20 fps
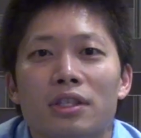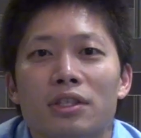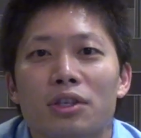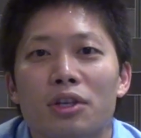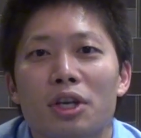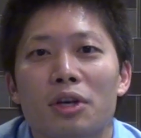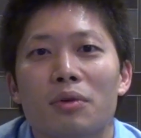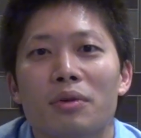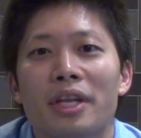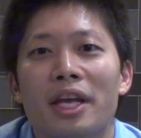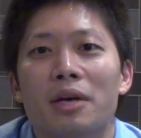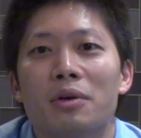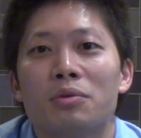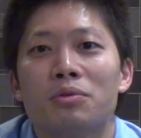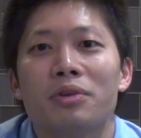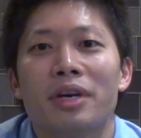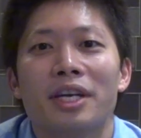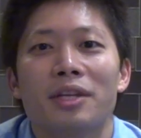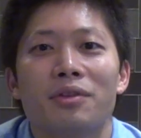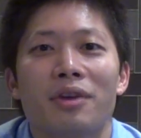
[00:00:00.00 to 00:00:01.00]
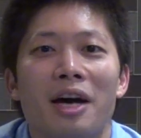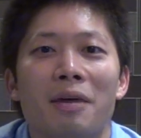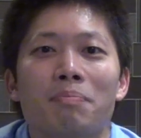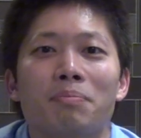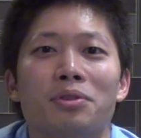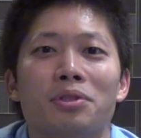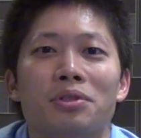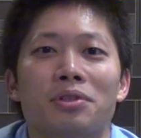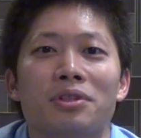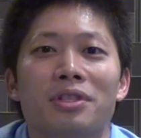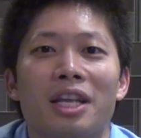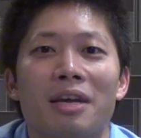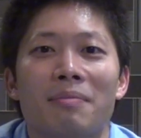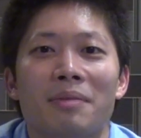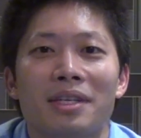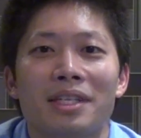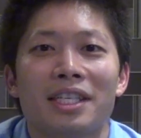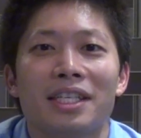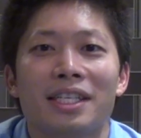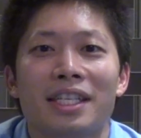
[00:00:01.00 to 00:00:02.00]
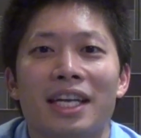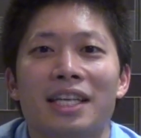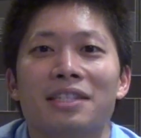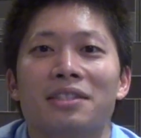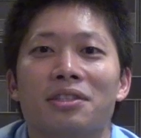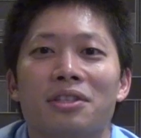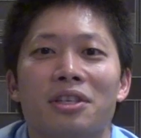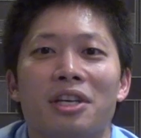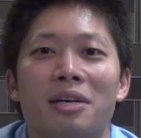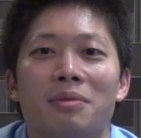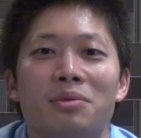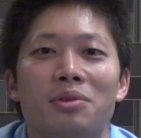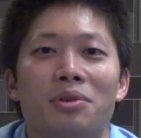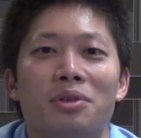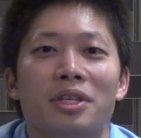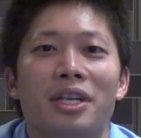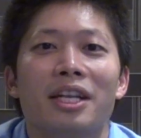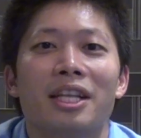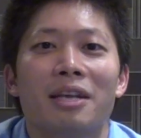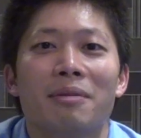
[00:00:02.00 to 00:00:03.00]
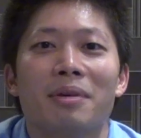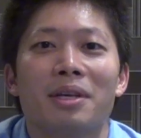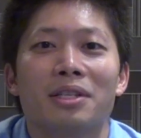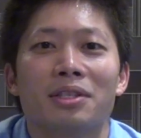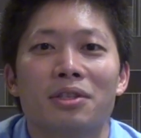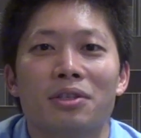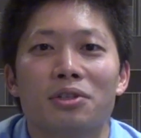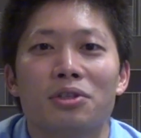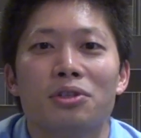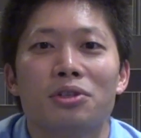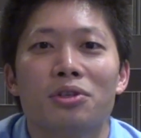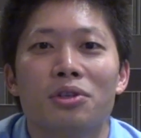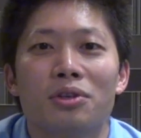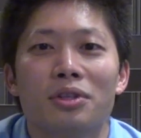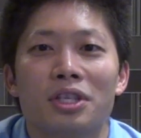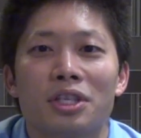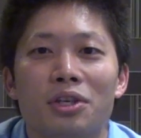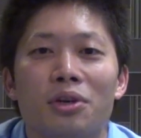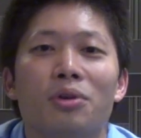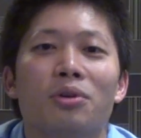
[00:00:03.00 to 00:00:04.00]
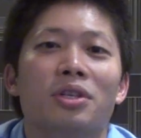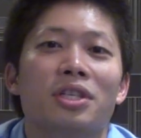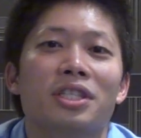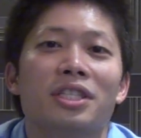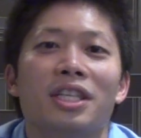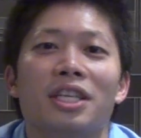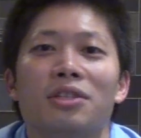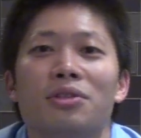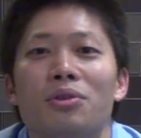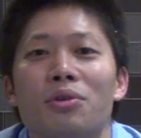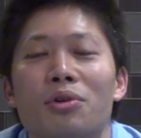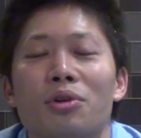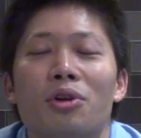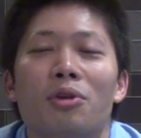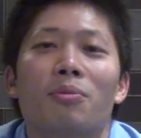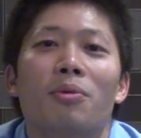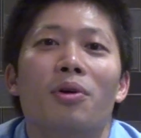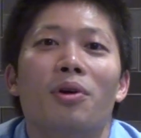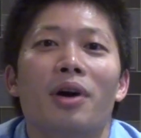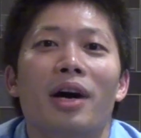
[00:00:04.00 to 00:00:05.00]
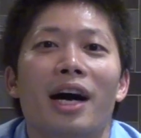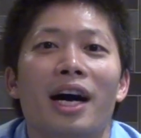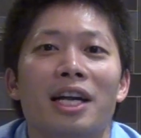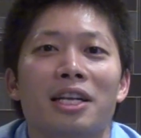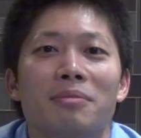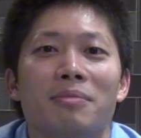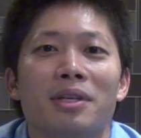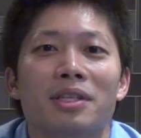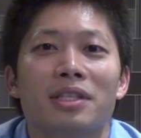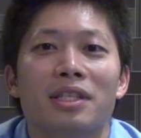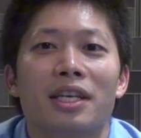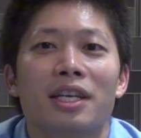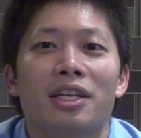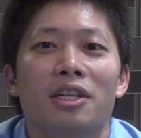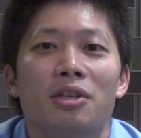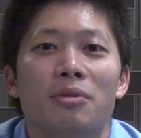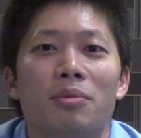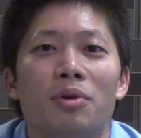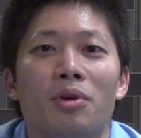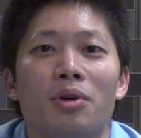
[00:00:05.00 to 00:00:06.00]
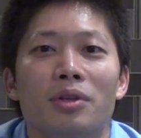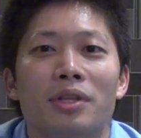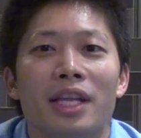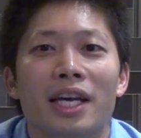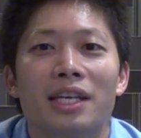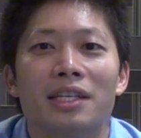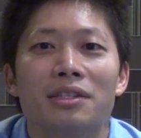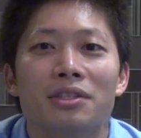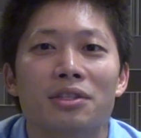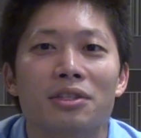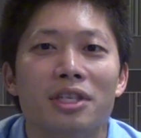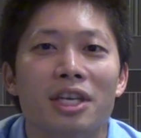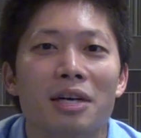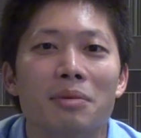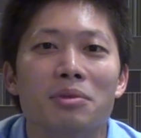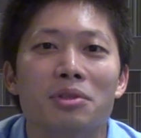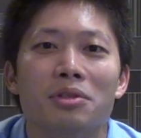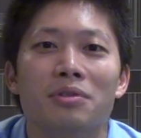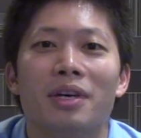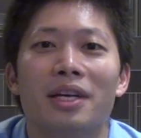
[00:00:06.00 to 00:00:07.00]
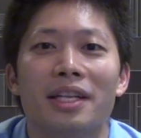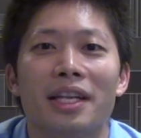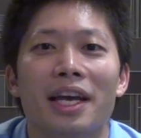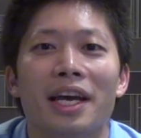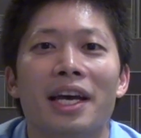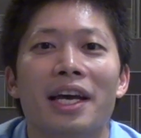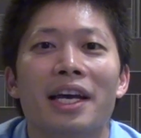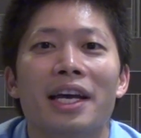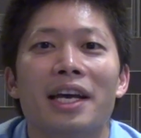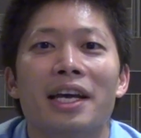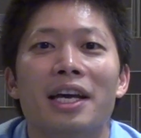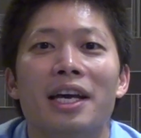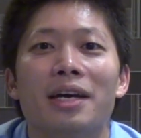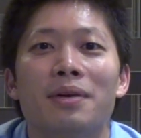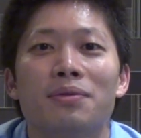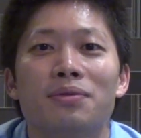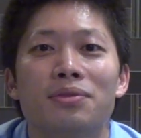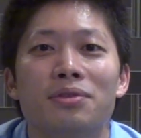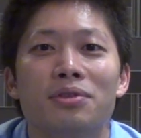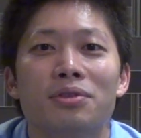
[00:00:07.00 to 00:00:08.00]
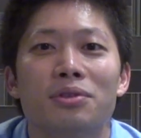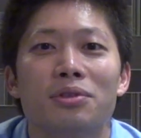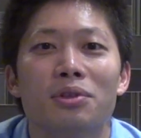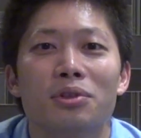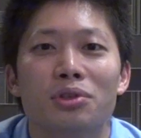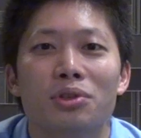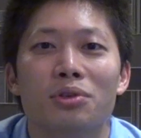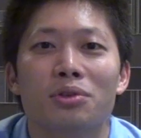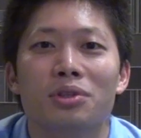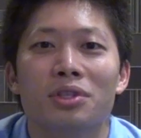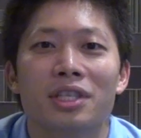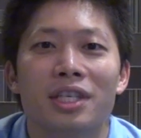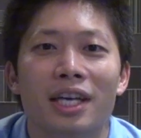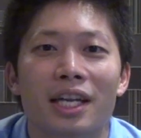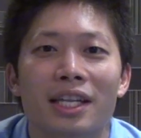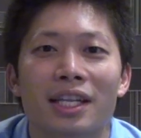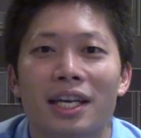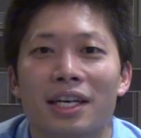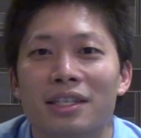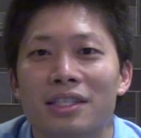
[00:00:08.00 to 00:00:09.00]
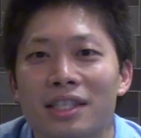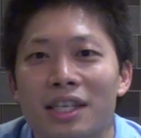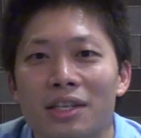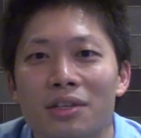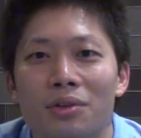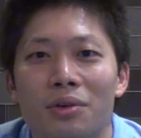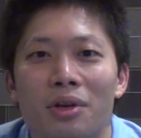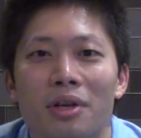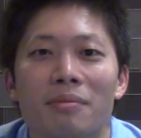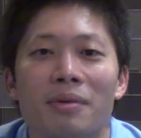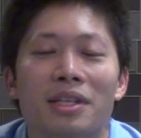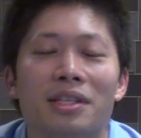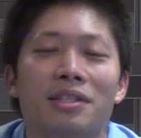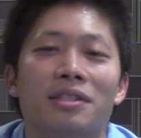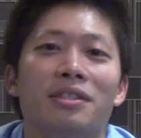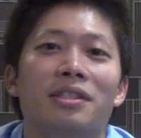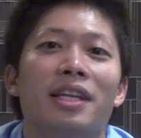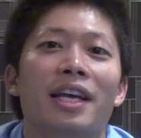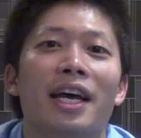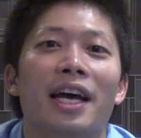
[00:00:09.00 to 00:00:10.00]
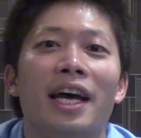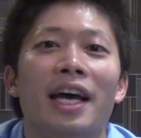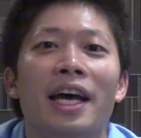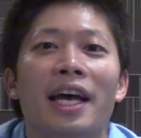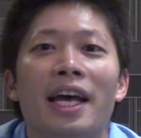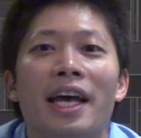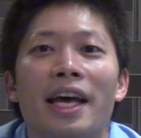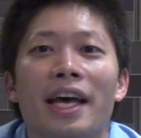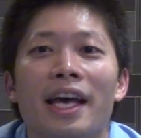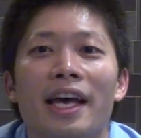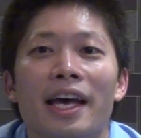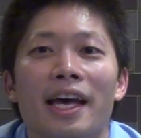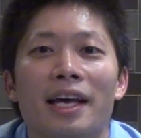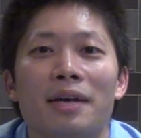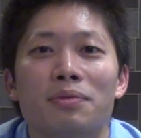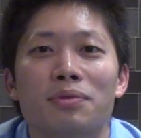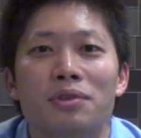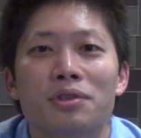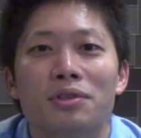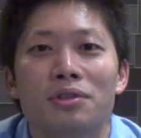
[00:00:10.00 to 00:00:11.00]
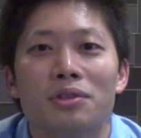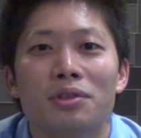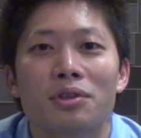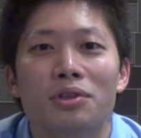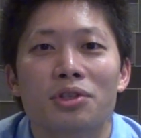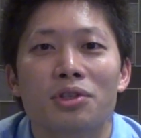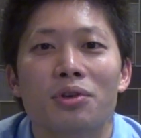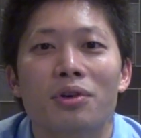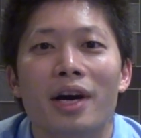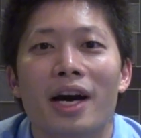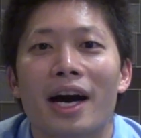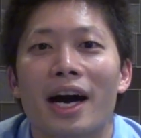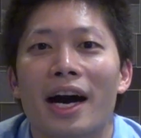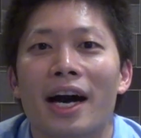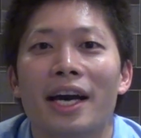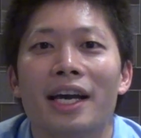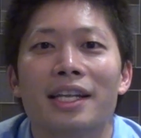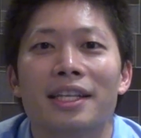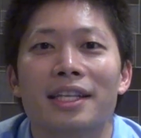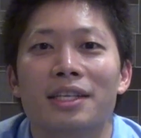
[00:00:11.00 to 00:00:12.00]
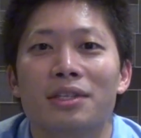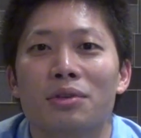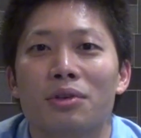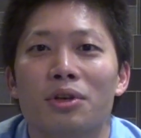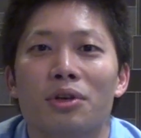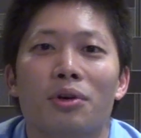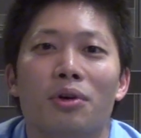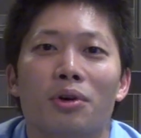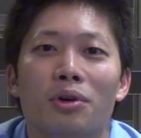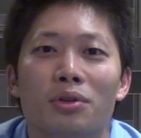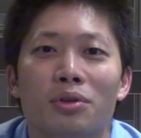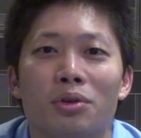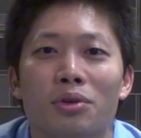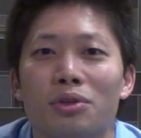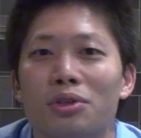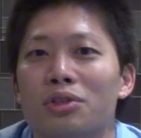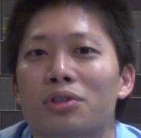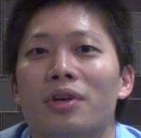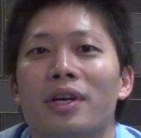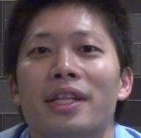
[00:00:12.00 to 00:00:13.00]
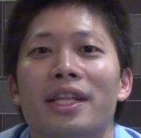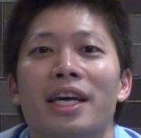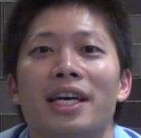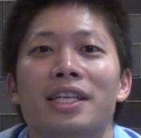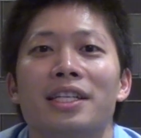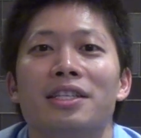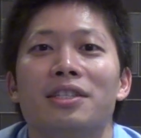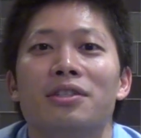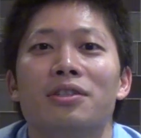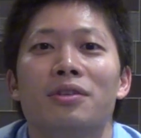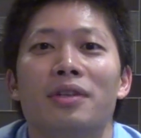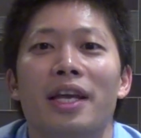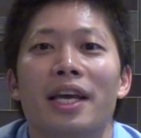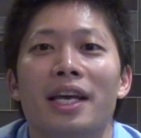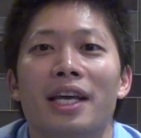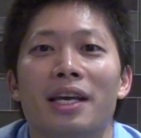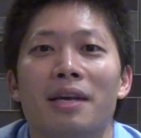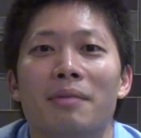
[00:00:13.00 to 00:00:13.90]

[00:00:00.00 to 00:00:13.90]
それをねウエイトアップするために炭水化物を入れてますというように表記してるところもありますけれども炭水化物はね、えー、普通の食事からたくさん取れますんでえー、普通の人があえてそれを取る必要はないですよね、